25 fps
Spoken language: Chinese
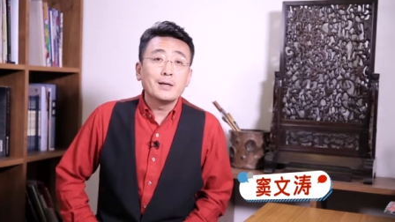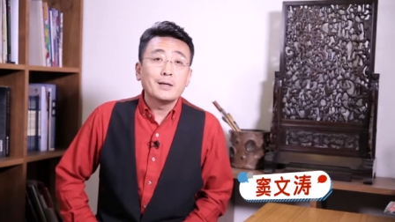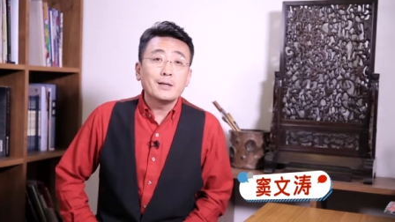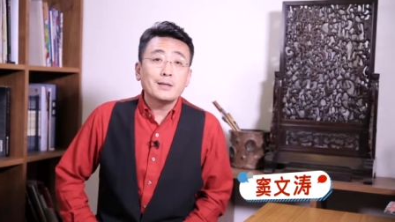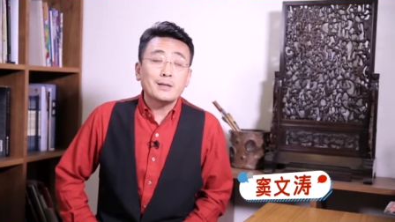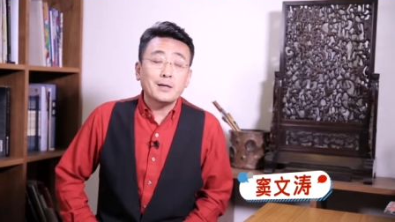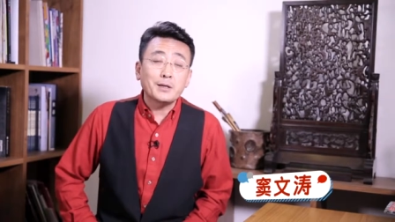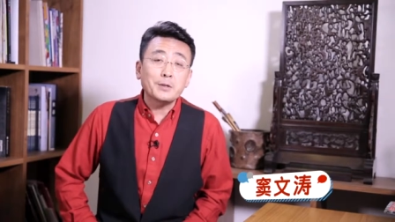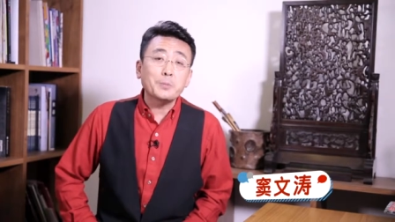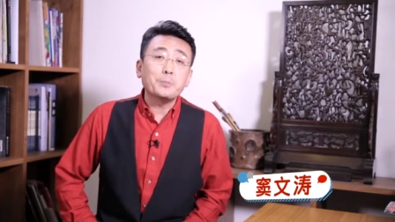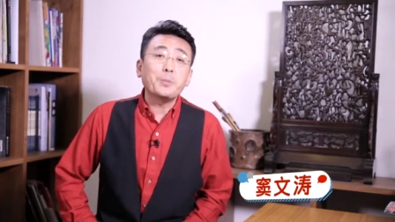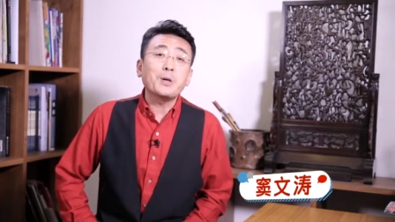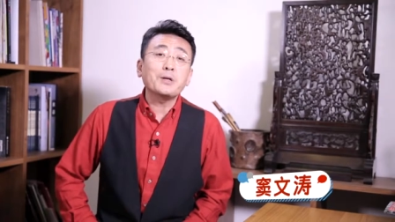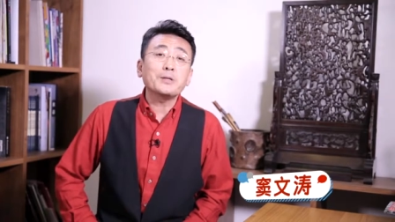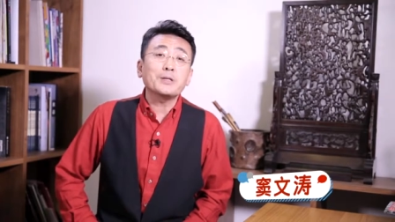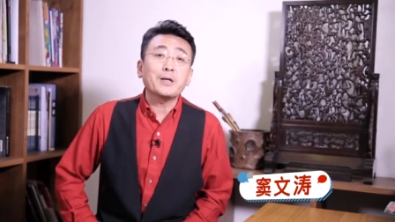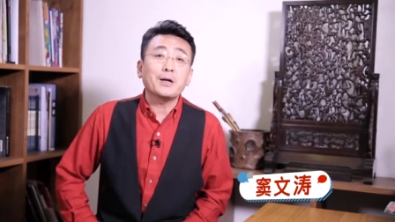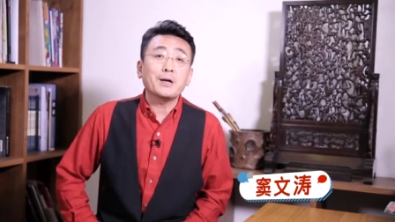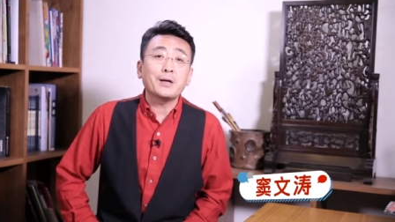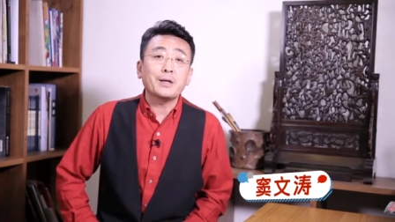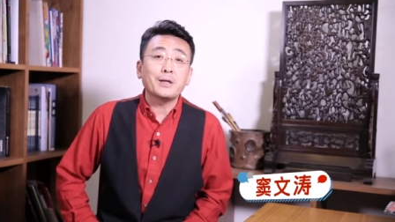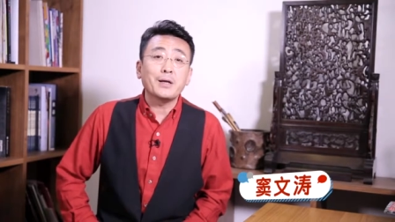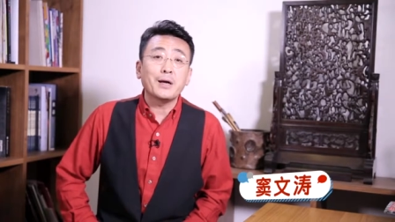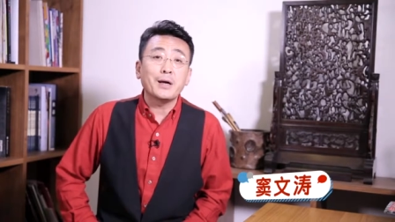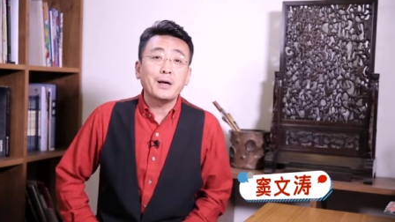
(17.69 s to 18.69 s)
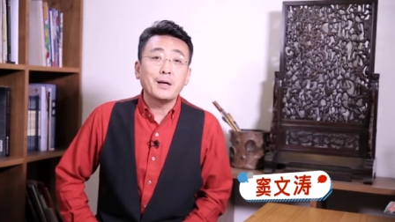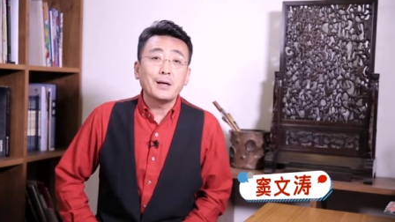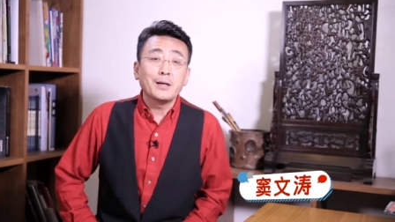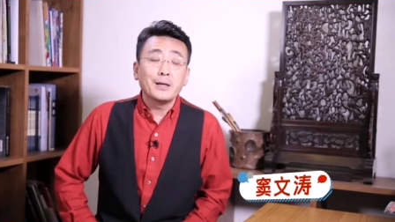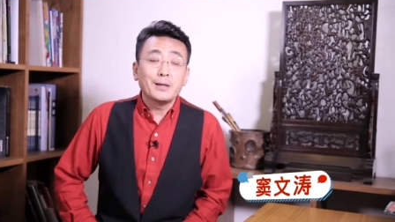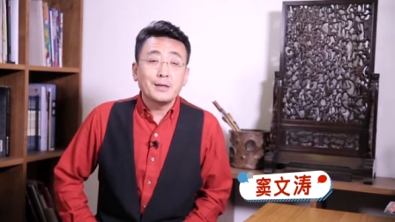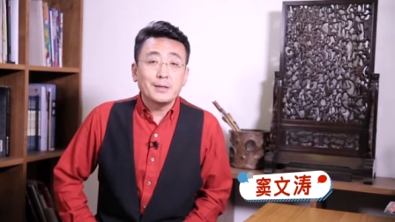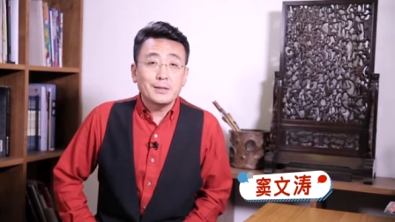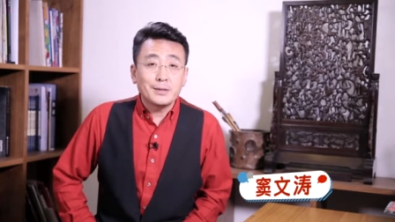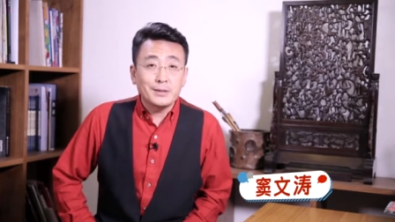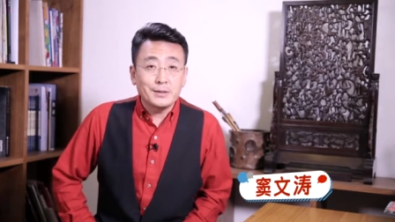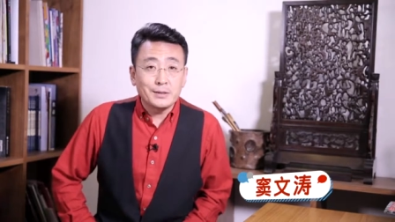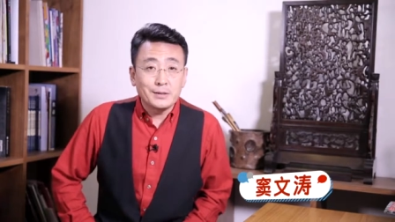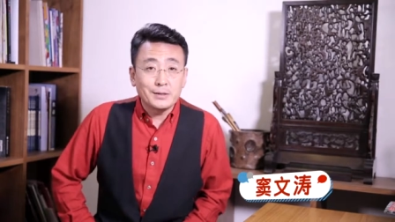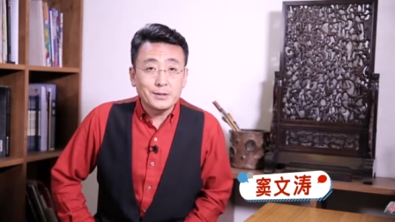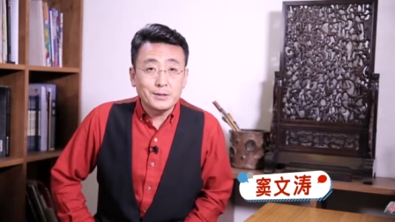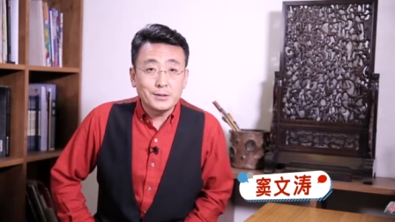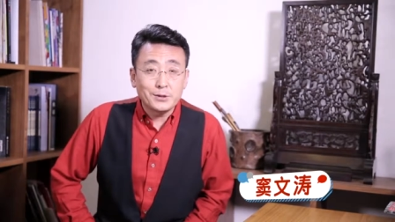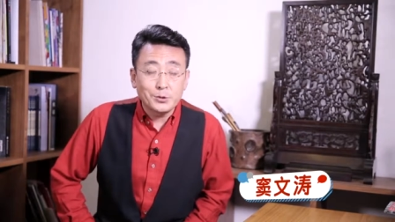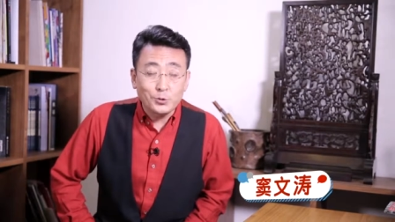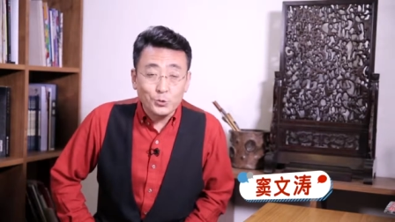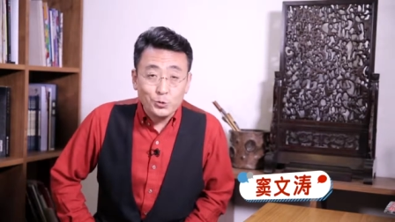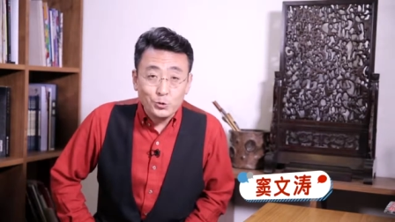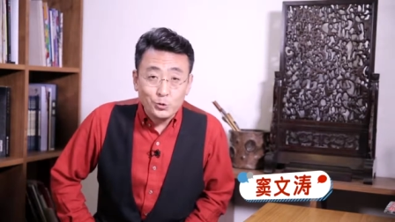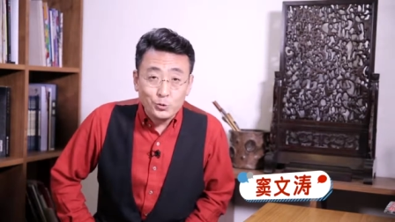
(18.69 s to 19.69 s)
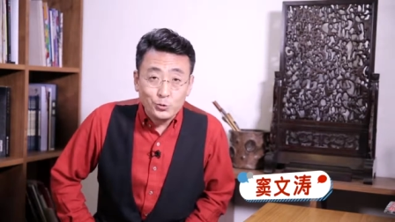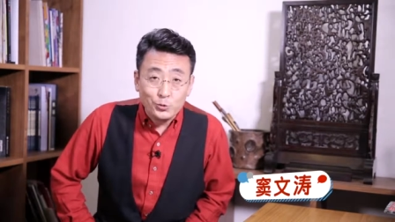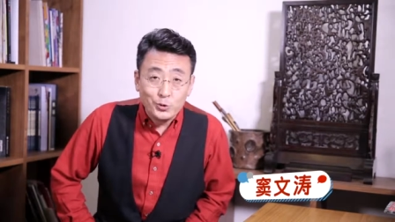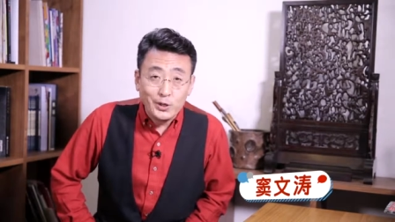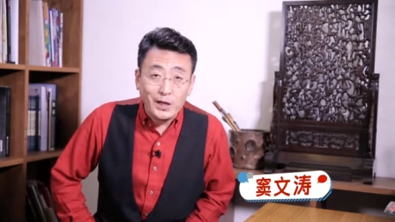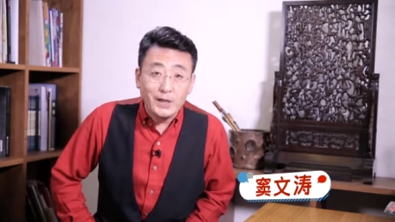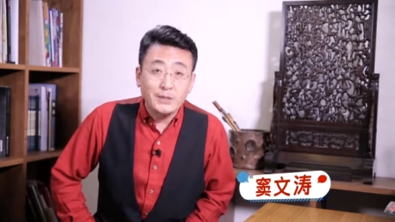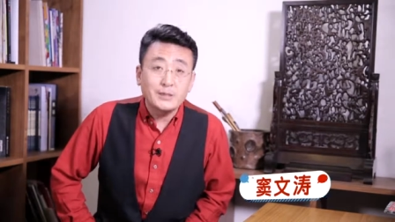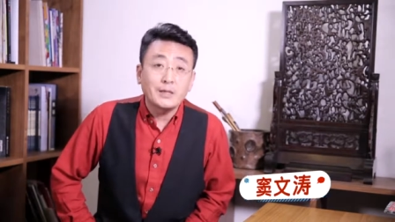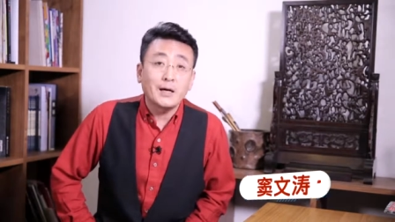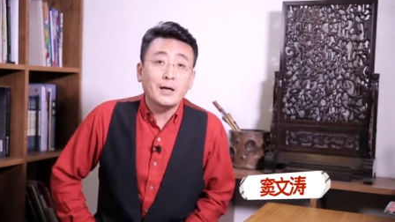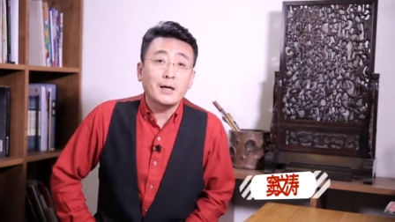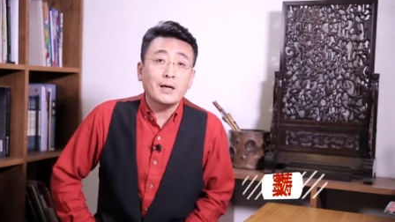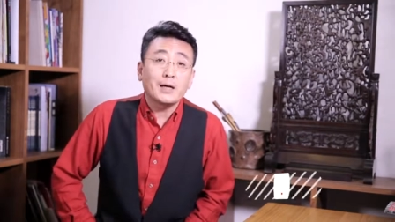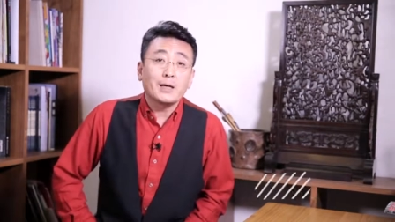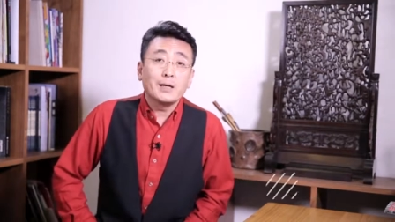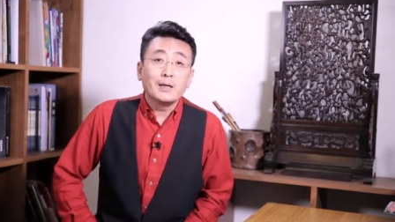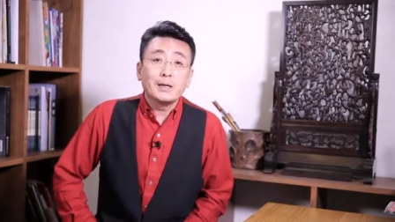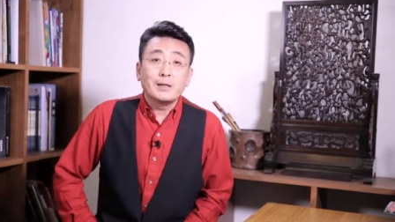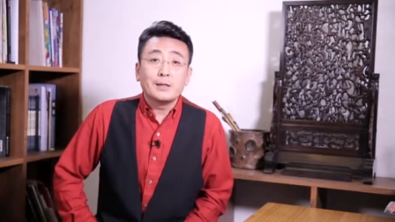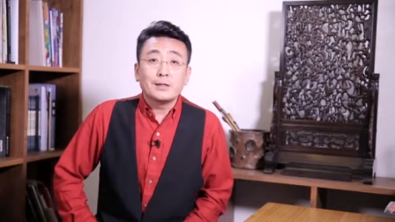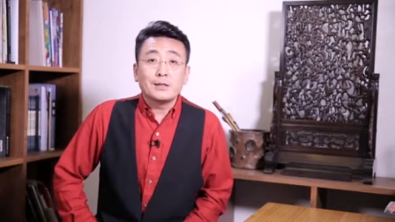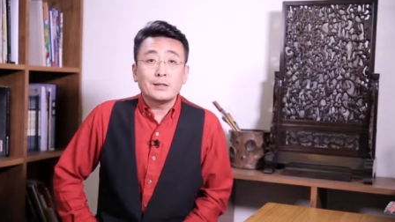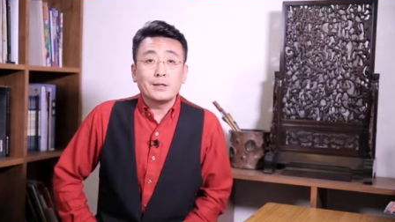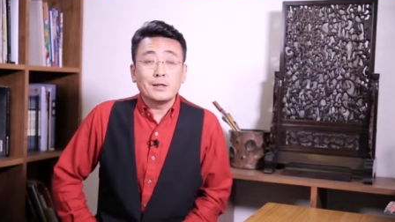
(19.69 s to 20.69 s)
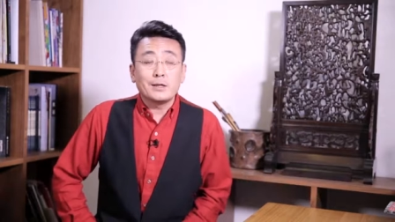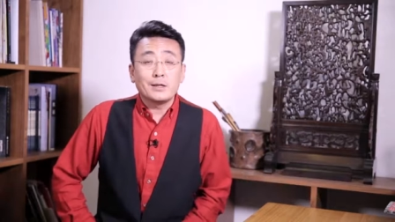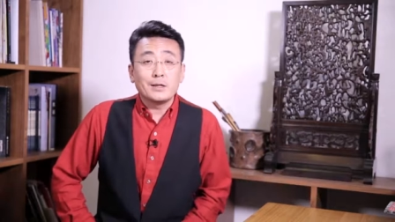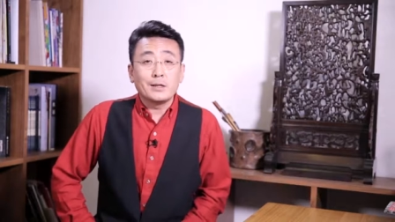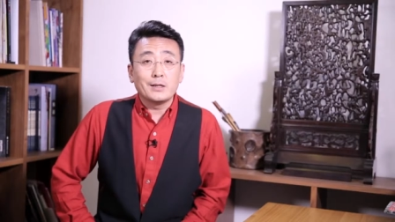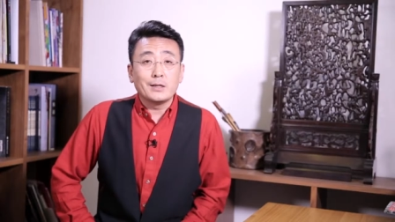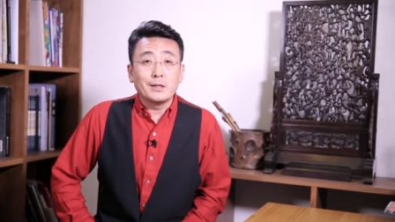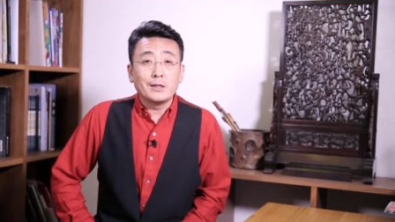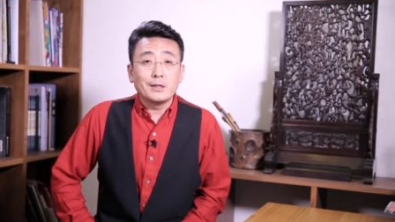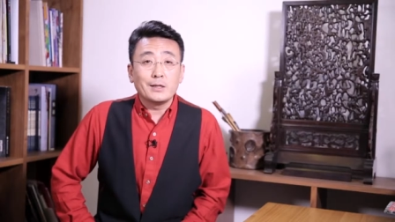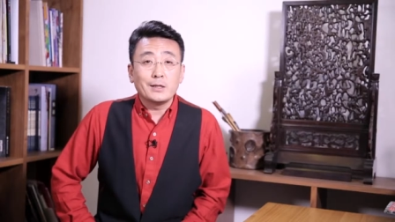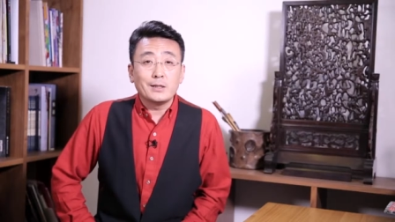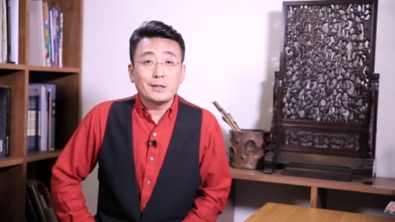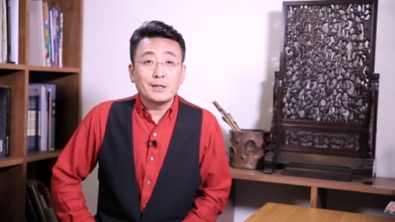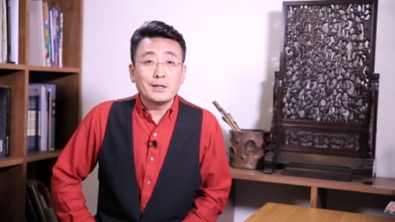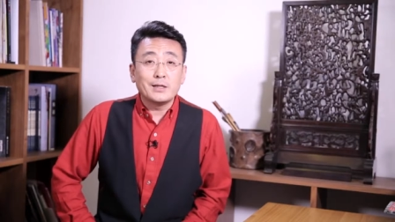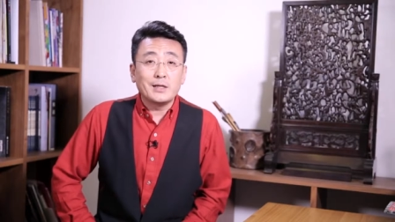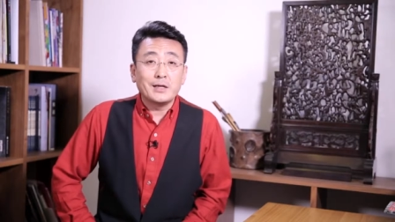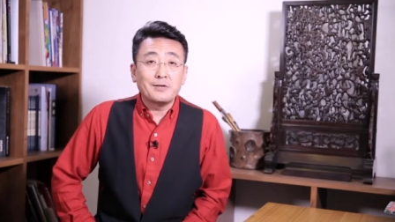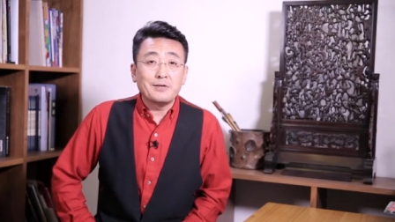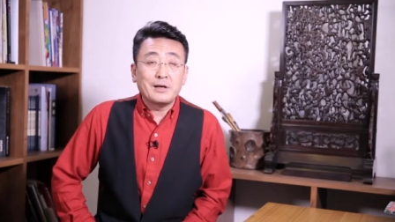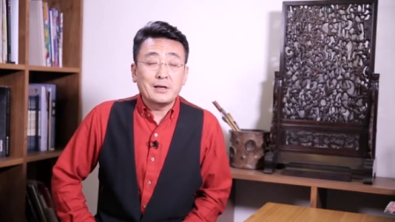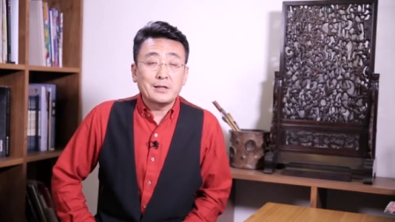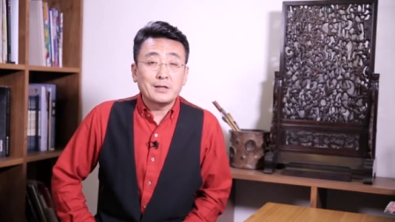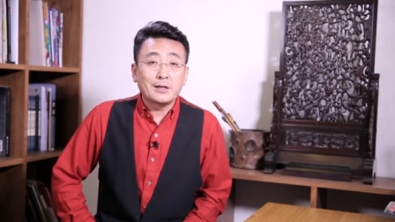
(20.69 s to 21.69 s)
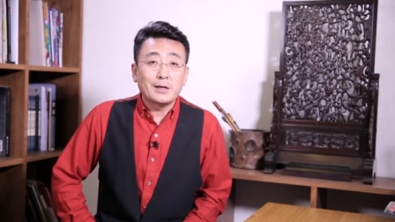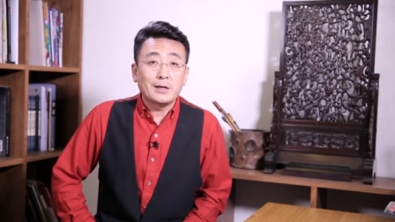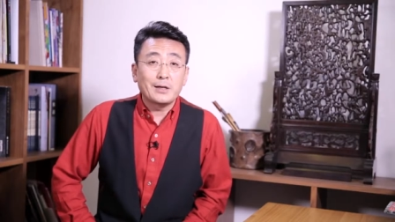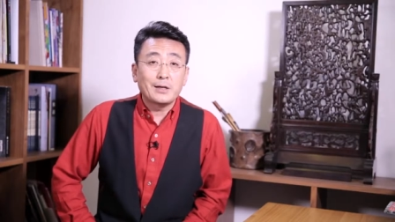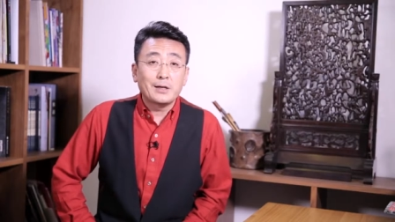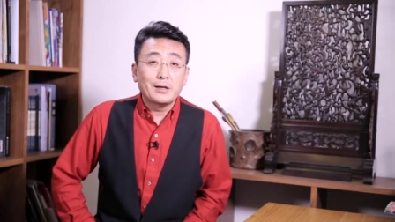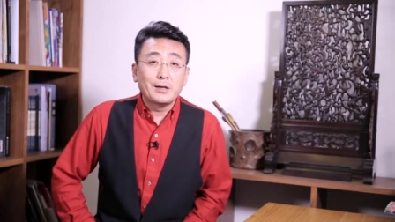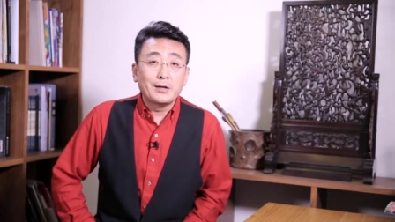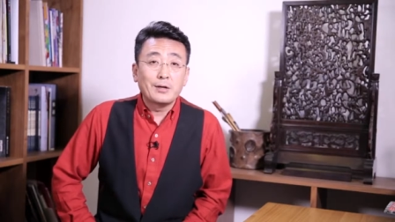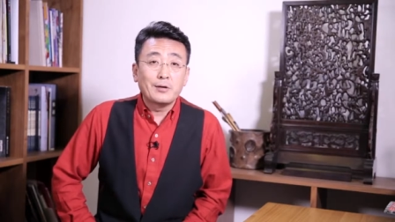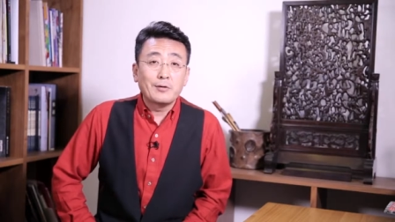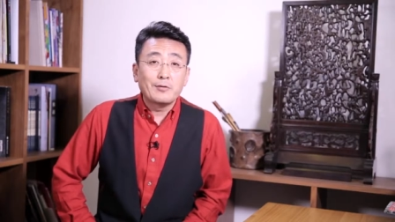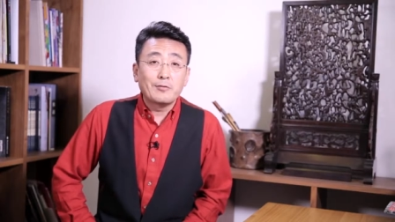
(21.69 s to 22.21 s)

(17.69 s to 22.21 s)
但是碰上了呢，也就祝大家这个今天晚上